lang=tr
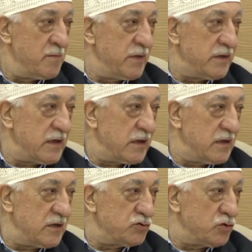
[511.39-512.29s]

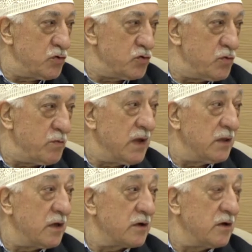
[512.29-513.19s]
petekler söndü,
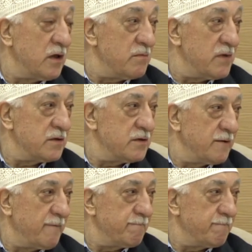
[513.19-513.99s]
ballar kalmadı.